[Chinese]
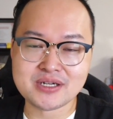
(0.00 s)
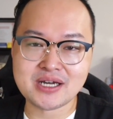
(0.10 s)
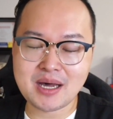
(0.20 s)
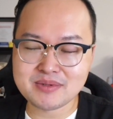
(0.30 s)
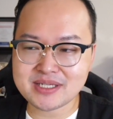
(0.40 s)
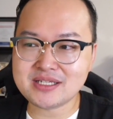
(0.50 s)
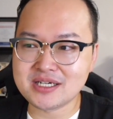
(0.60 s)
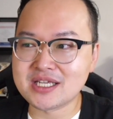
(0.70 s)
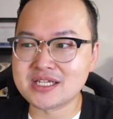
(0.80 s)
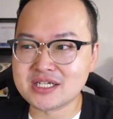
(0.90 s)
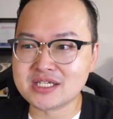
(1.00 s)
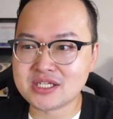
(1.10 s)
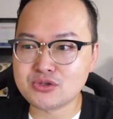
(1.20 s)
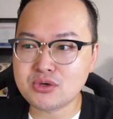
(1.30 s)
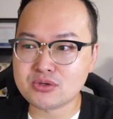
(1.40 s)
然后他们这次二点零呢，
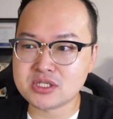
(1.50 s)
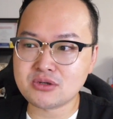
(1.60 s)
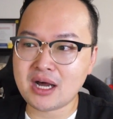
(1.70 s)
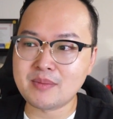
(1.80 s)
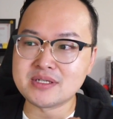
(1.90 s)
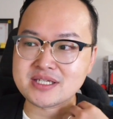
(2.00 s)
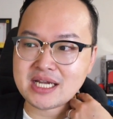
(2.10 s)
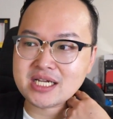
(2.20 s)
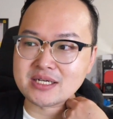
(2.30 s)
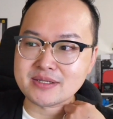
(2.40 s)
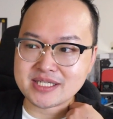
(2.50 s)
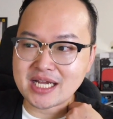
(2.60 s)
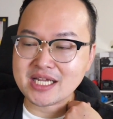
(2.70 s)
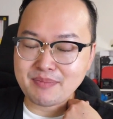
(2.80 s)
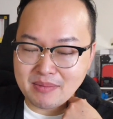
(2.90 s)
真因为我是从他们上一个
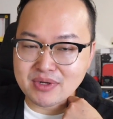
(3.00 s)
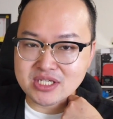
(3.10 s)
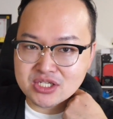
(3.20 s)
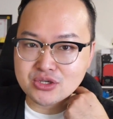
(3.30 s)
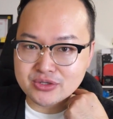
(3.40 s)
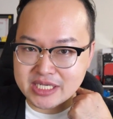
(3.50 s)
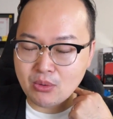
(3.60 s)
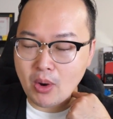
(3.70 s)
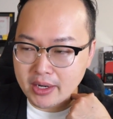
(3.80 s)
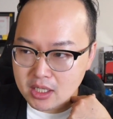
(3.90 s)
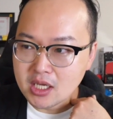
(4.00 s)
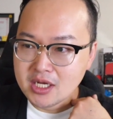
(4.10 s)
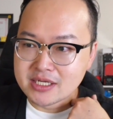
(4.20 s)
上一个版本其实就有在玩了，